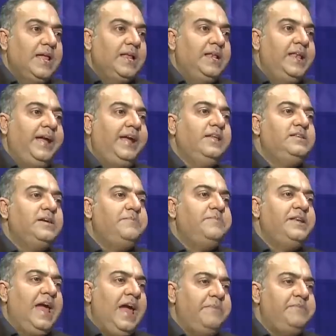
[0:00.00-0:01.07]
लेकिन जब
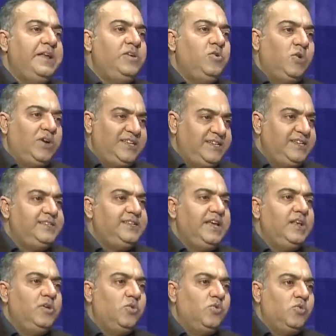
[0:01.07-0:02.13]
नैब ने नोटिस
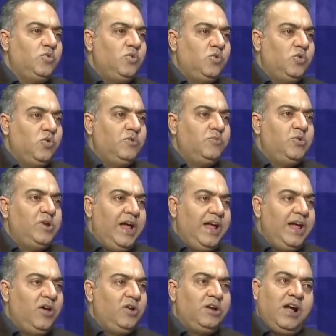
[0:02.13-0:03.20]
दिए लोगों को और
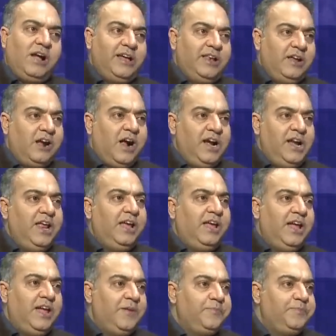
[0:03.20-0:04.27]
बुलाया और कहा कि रिकॉर्ड लिख
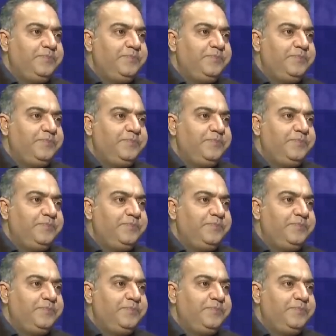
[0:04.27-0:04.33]
के